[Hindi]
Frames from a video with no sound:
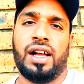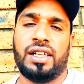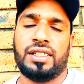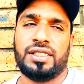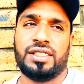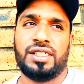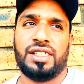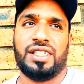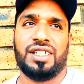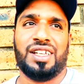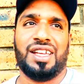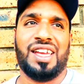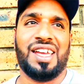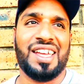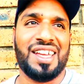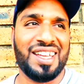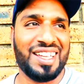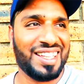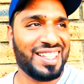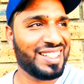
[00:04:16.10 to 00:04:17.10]
हाँ जी
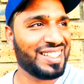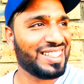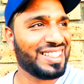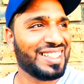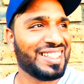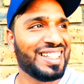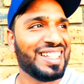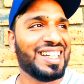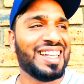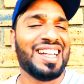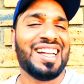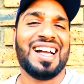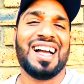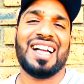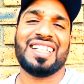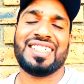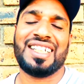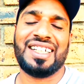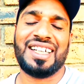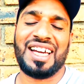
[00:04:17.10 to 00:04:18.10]

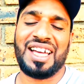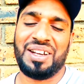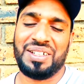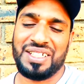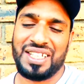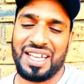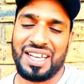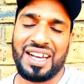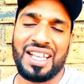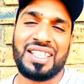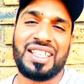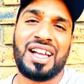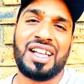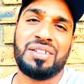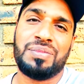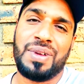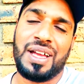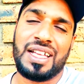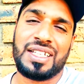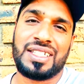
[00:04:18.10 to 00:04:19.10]
अच्छा यार जाना
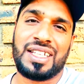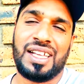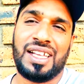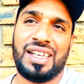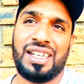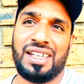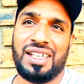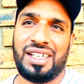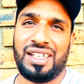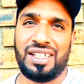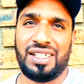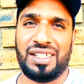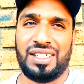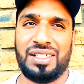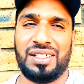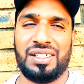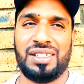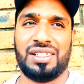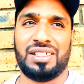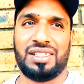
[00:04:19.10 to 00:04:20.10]
था आज मैच खेलने
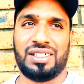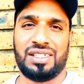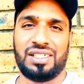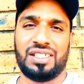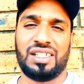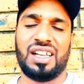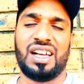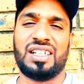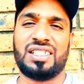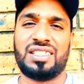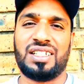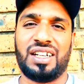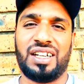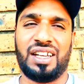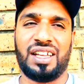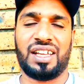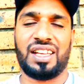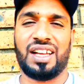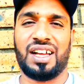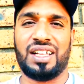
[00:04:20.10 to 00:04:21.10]
लास्ट
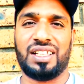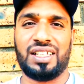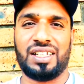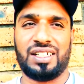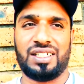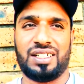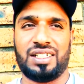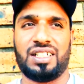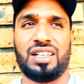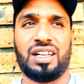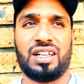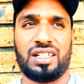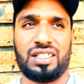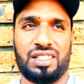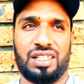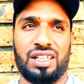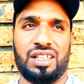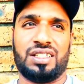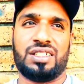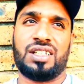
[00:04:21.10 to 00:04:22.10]
संडे गया था
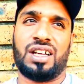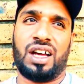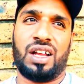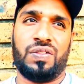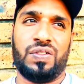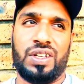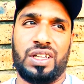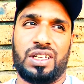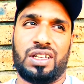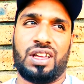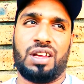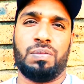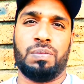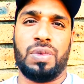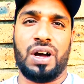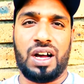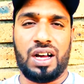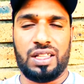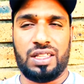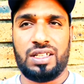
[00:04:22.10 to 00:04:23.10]
तीन चार वीक के
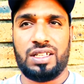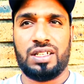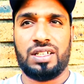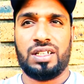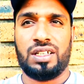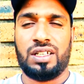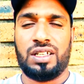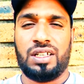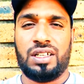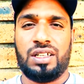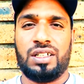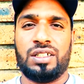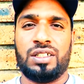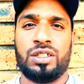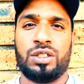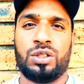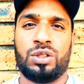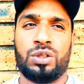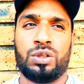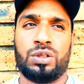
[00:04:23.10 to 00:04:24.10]
बाद
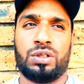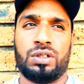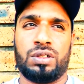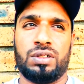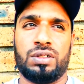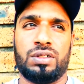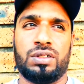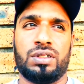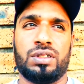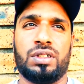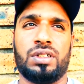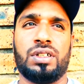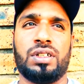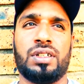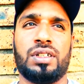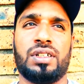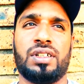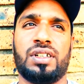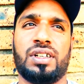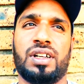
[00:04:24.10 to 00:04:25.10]
तो
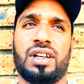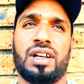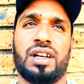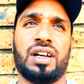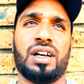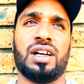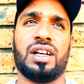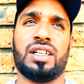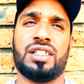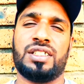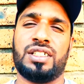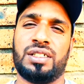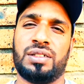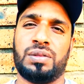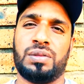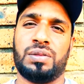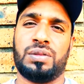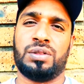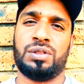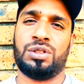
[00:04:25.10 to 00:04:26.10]
आज
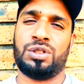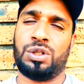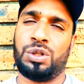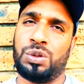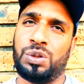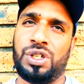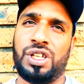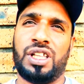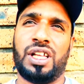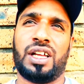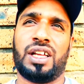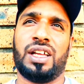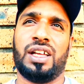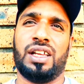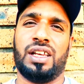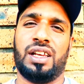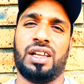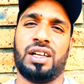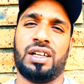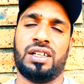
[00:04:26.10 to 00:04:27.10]
ज़रूरी था
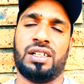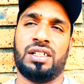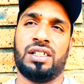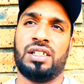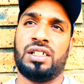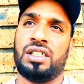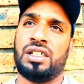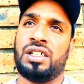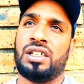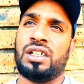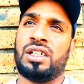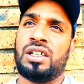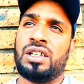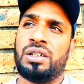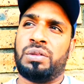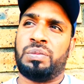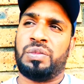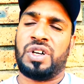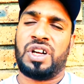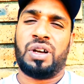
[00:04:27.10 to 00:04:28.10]
खेलना
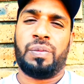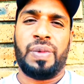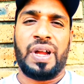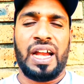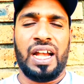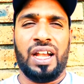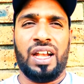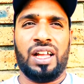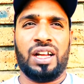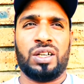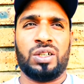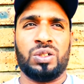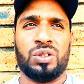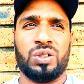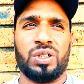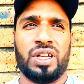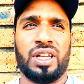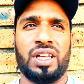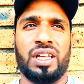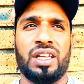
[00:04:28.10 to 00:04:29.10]
मगर बैड लक
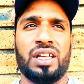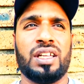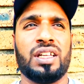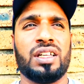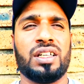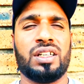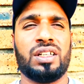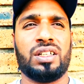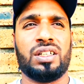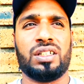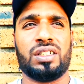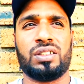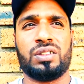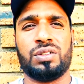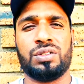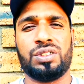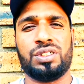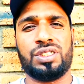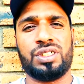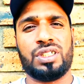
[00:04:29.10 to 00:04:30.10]
हो गई
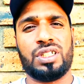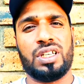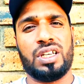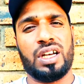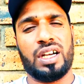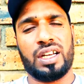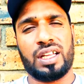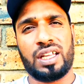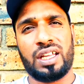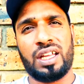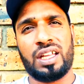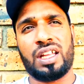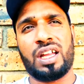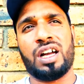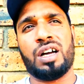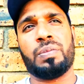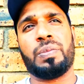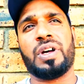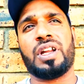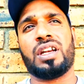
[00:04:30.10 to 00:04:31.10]
कुछ लड़के
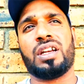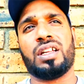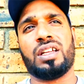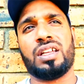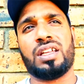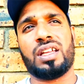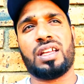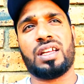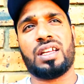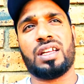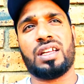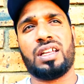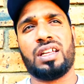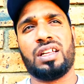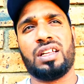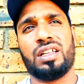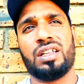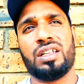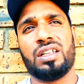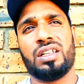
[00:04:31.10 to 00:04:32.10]
यहाँ पर नहीं हैं